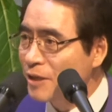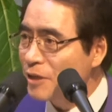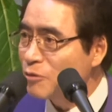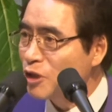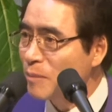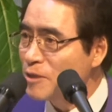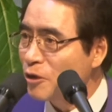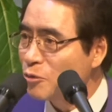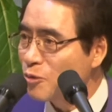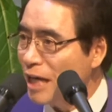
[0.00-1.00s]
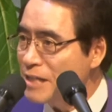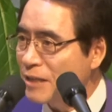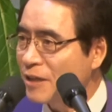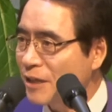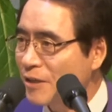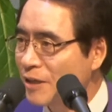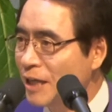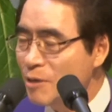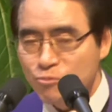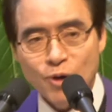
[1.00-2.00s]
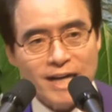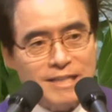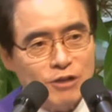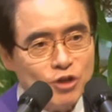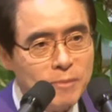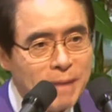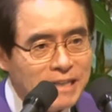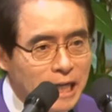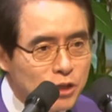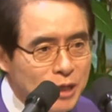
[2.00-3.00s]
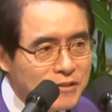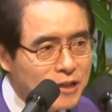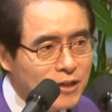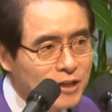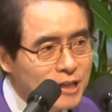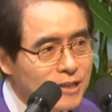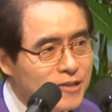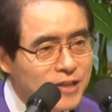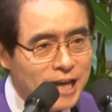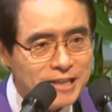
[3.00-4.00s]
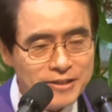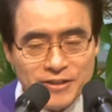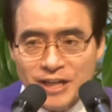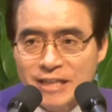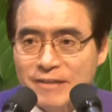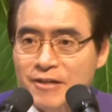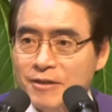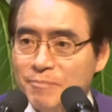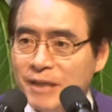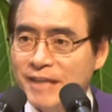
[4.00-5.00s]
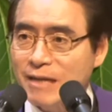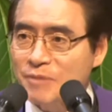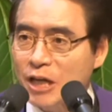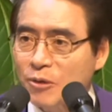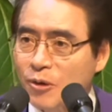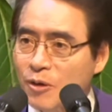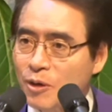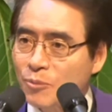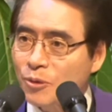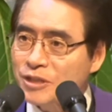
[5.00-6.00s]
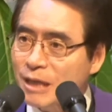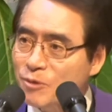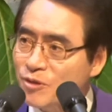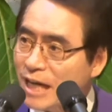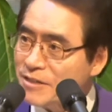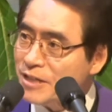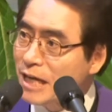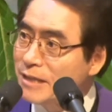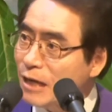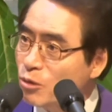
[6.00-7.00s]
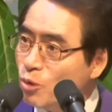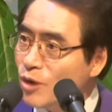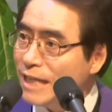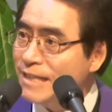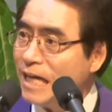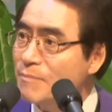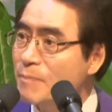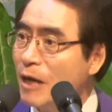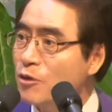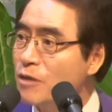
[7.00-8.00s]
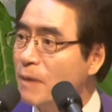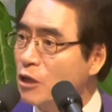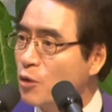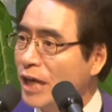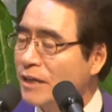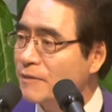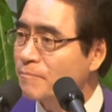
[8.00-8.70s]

예수님을 저주까지 했어요. 부활한 예수님 만나기도 했어요. 그런데 제자들을 몇 사람 데리고 고기 잡으러 다시 옛날로 돌아간 사람이 바로 이 베드로예요.